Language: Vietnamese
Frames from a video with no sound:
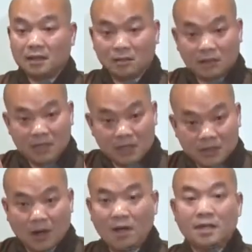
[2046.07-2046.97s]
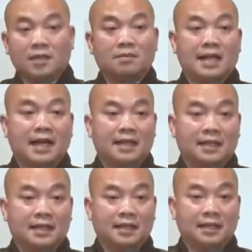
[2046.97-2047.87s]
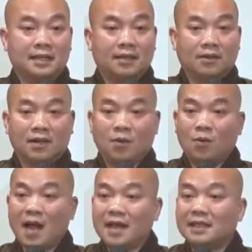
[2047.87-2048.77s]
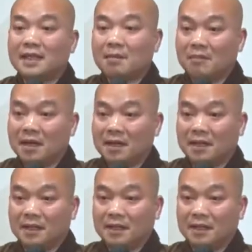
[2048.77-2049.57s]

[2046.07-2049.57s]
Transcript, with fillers: chúng ta biết rõ hết không sai gọi là quán tam ma địa